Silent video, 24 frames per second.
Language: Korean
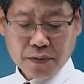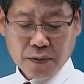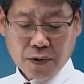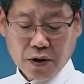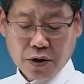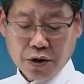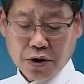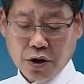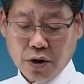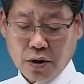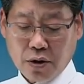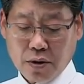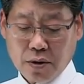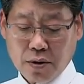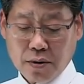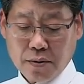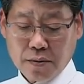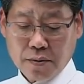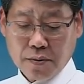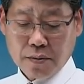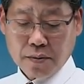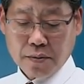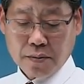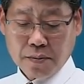그렇죠?
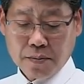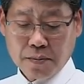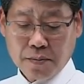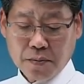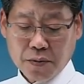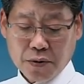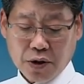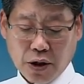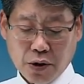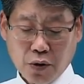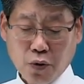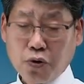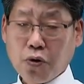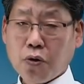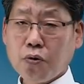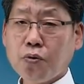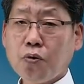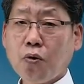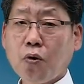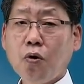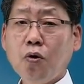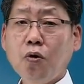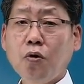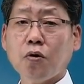자, 요
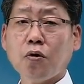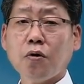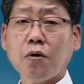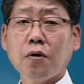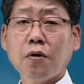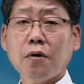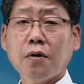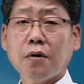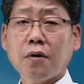정도